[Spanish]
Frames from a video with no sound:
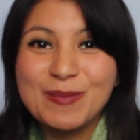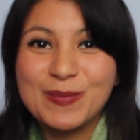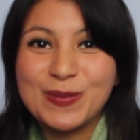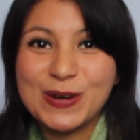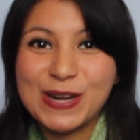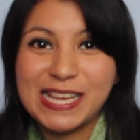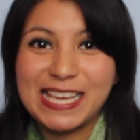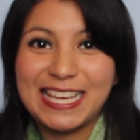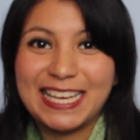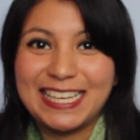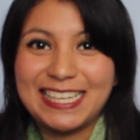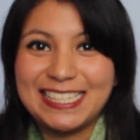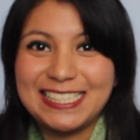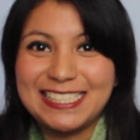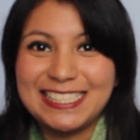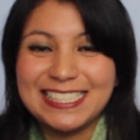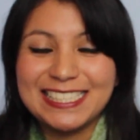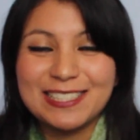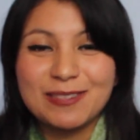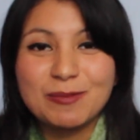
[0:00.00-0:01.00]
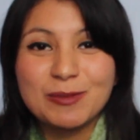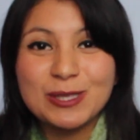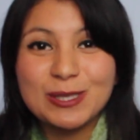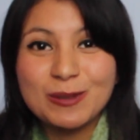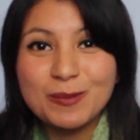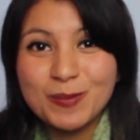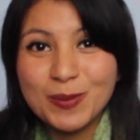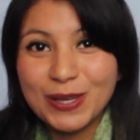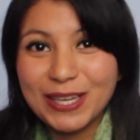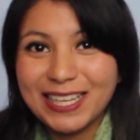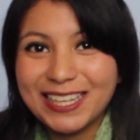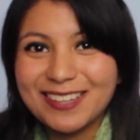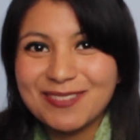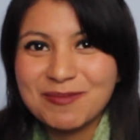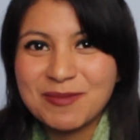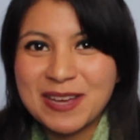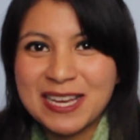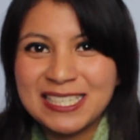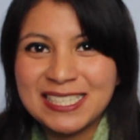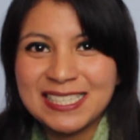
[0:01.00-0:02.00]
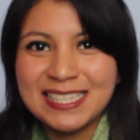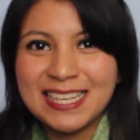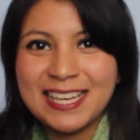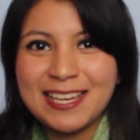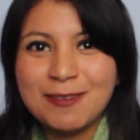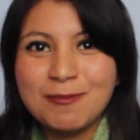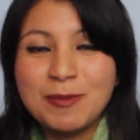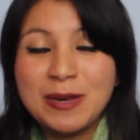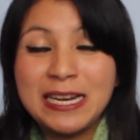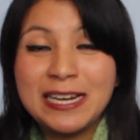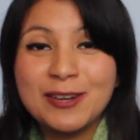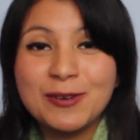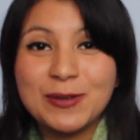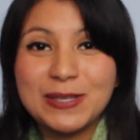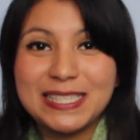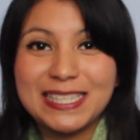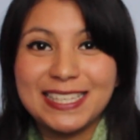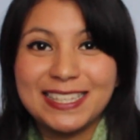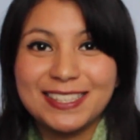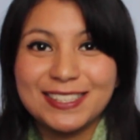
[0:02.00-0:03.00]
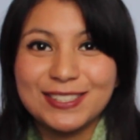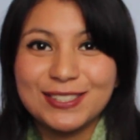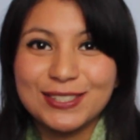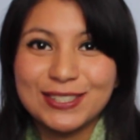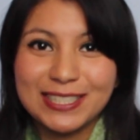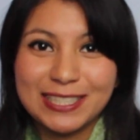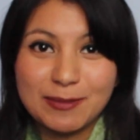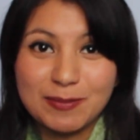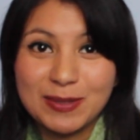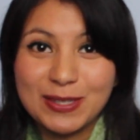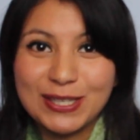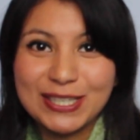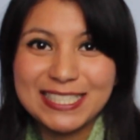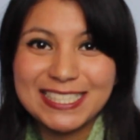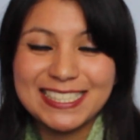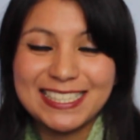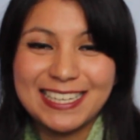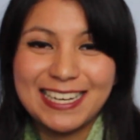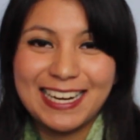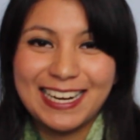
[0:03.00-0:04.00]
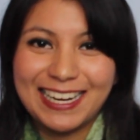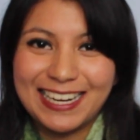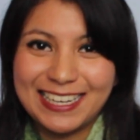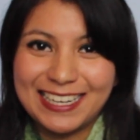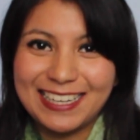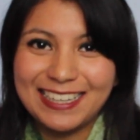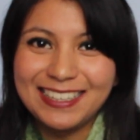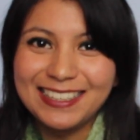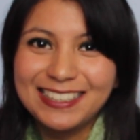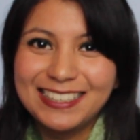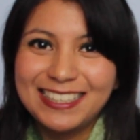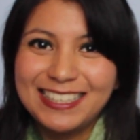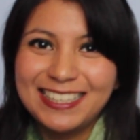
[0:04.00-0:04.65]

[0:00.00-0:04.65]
porque ya somos un poquito más de 1900 suscriptores en el canal.